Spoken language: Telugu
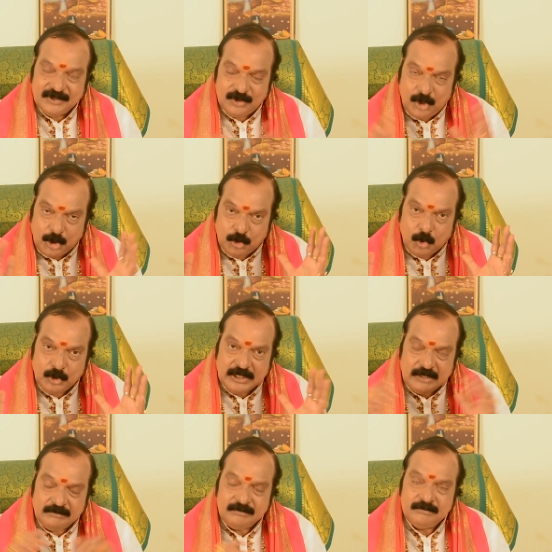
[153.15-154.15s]

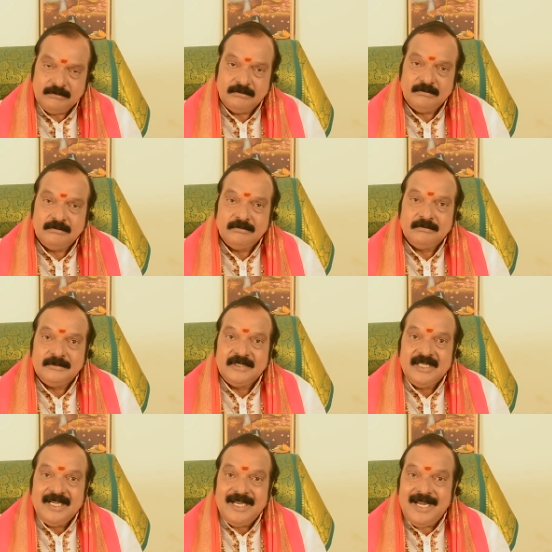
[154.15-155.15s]
దద్దోజనం
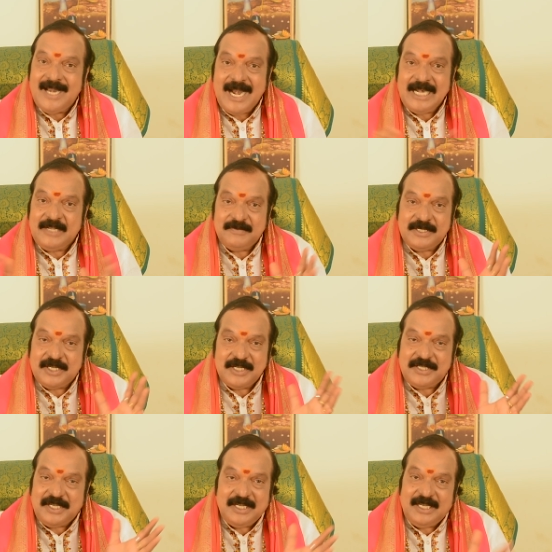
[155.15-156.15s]
ఇలాంటివి
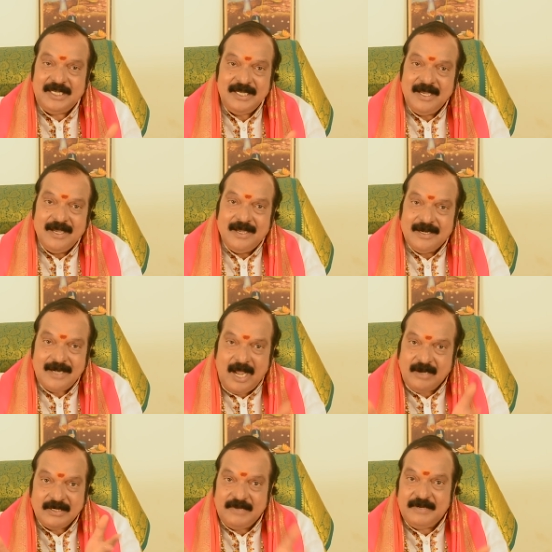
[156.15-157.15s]
చేసి
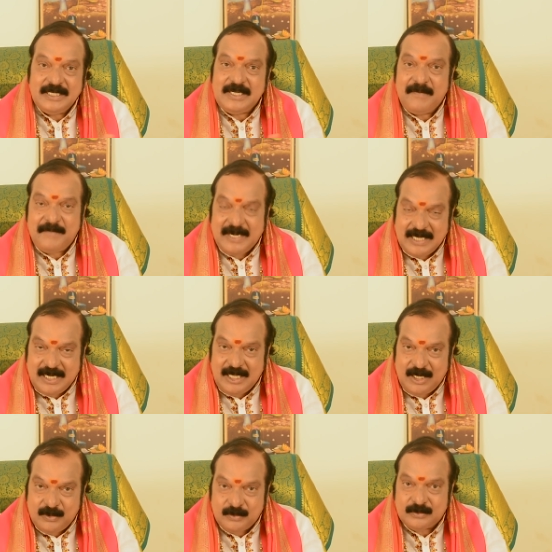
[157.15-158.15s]
నాకు నైవేద్యం
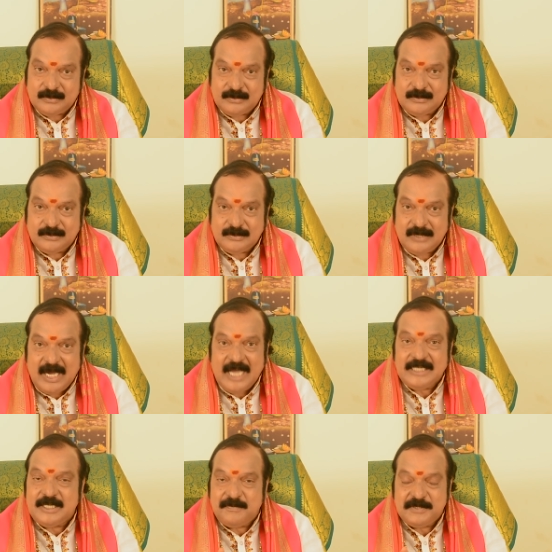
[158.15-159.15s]
పెట్టలేను
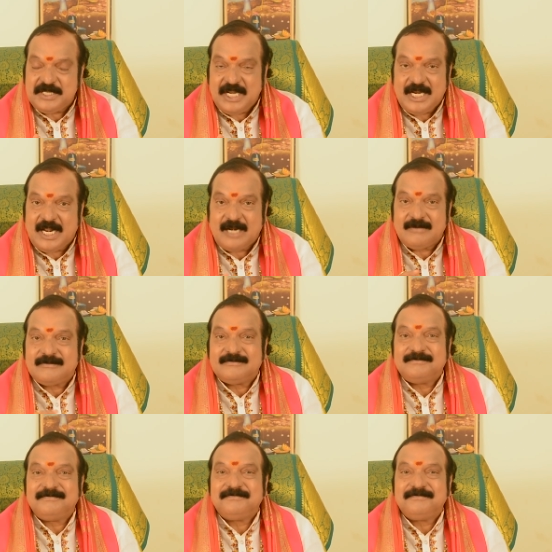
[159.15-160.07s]
అని చెప్పేసి నేను అన్నాను